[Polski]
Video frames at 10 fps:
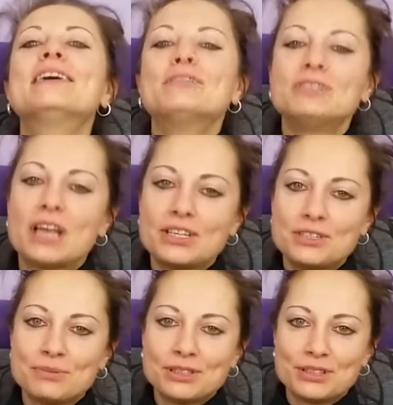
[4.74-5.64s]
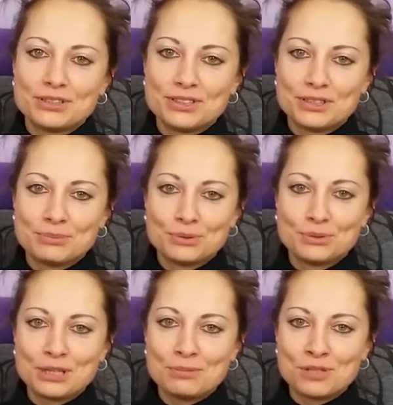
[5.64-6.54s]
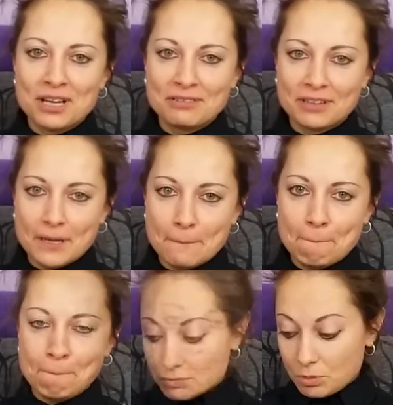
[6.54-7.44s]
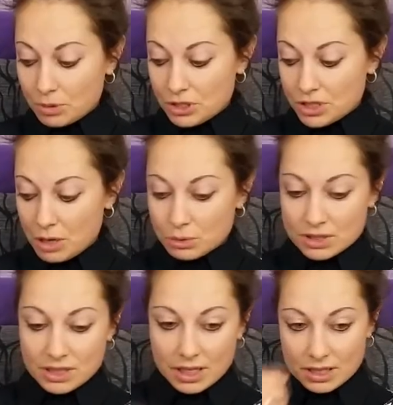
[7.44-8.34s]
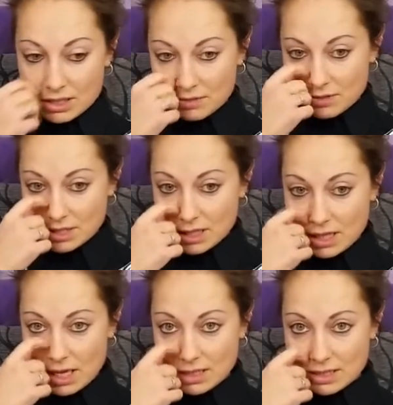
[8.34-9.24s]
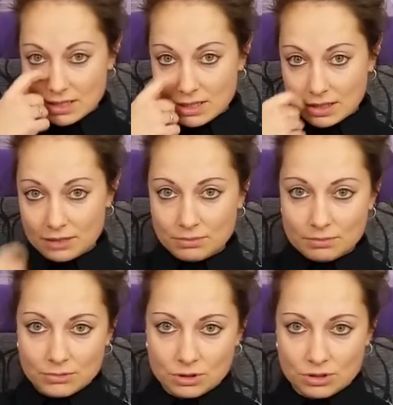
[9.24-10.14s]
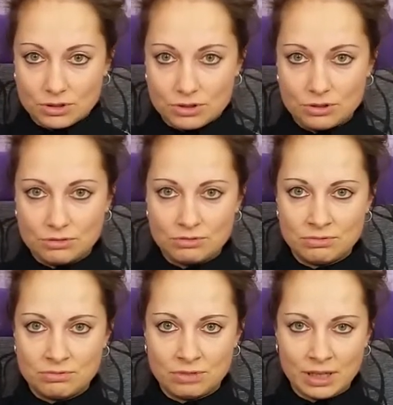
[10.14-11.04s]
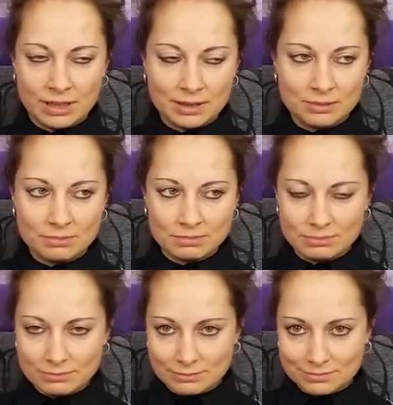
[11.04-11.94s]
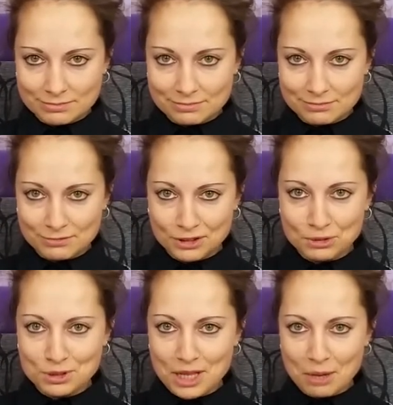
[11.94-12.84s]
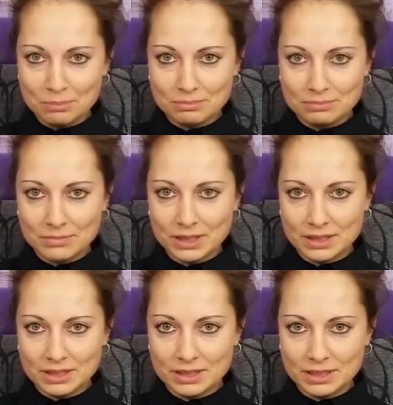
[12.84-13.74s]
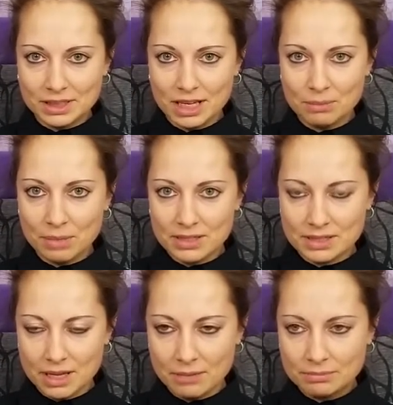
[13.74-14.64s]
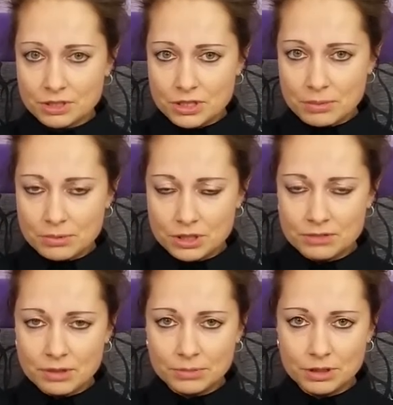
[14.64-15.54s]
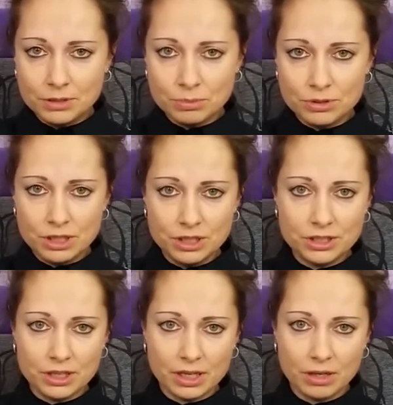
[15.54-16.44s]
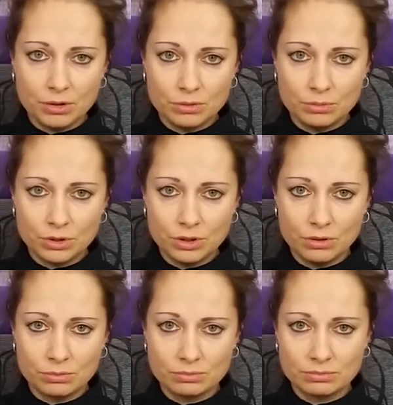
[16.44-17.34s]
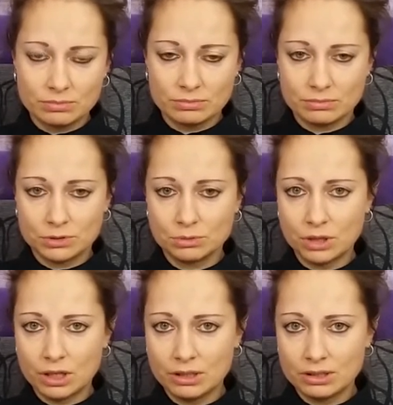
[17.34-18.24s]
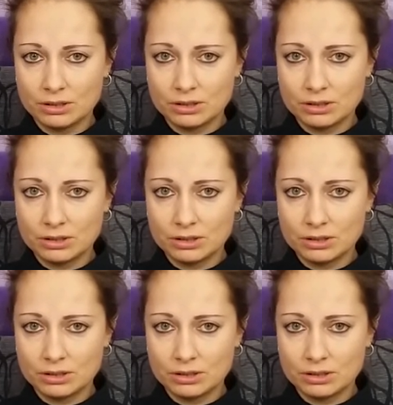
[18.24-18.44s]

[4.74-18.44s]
Witajcie moi drodzy po długiej przerwie. Opryszczka no, ustna jest związana z takim dosyć wrednym mm, wirusem, e, herpesem. Chciałabym się z Wami podzielić taką moją mm, tutaj,